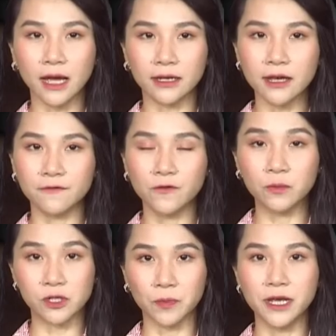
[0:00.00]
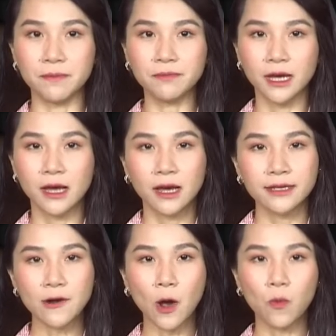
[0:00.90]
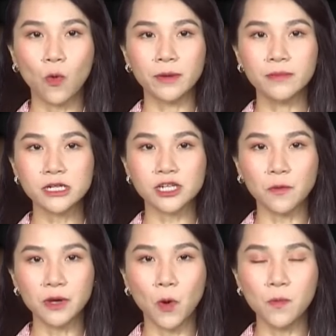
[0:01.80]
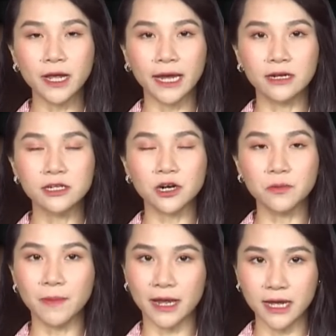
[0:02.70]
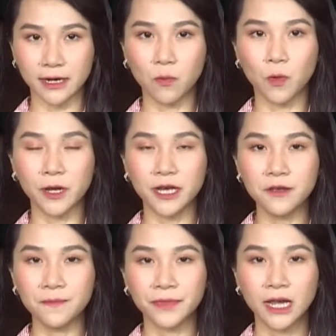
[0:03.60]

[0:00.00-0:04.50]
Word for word: tại các vùng trọng điểm, dao động quanh mức 64.000 đến 67.000 đồng một ký.